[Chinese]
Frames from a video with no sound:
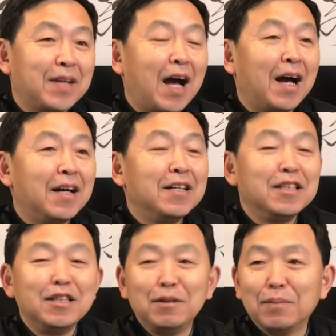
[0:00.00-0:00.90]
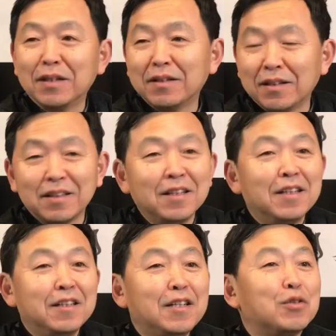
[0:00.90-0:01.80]
啊，你们的
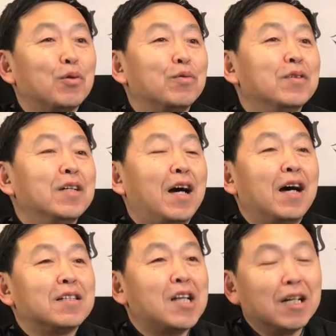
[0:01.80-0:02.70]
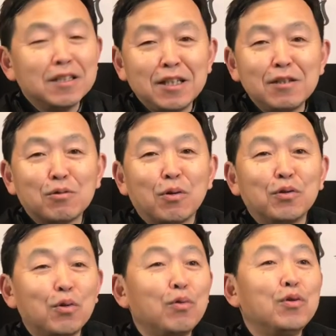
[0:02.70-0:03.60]
那种啊曾经所
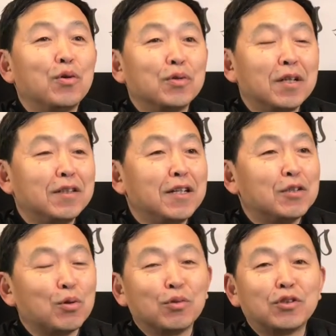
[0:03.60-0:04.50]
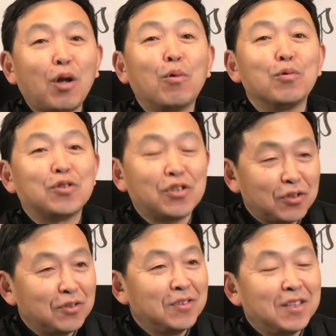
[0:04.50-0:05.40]
拥有的那种斗
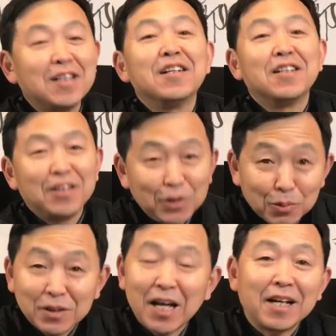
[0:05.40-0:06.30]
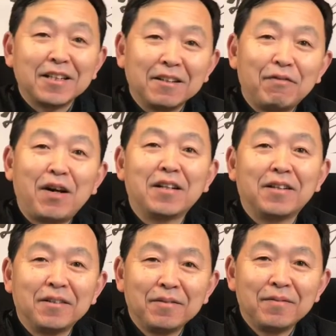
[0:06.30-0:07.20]
志又在何方呢？
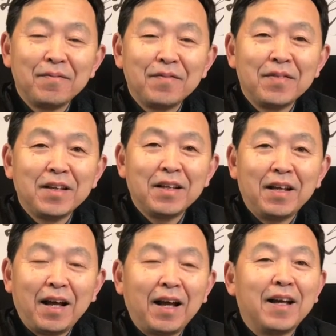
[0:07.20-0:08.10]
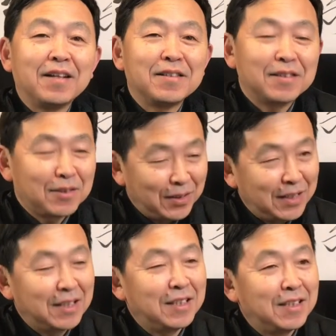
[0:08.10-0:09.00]
哎，所以
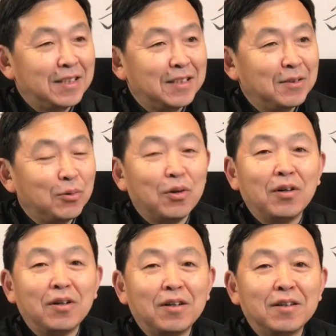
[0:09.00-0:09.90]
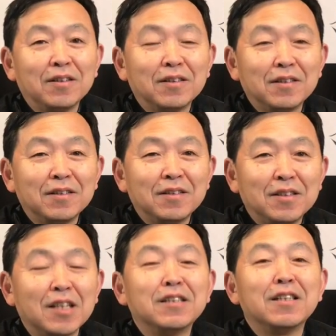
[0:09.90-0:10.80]
我
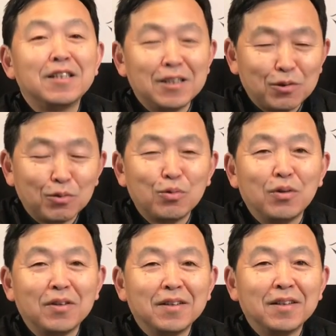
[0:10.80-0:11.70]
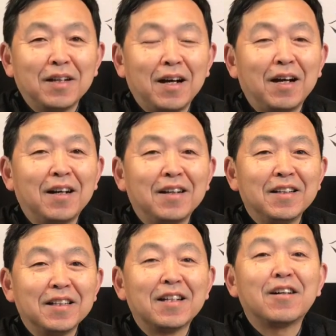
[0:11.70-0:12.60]
曾经提出过啊
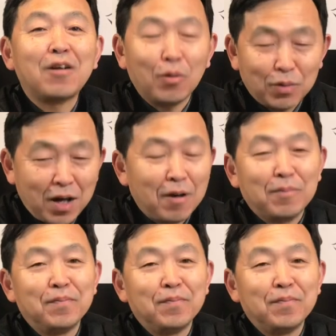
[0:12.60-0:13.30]
一个口号，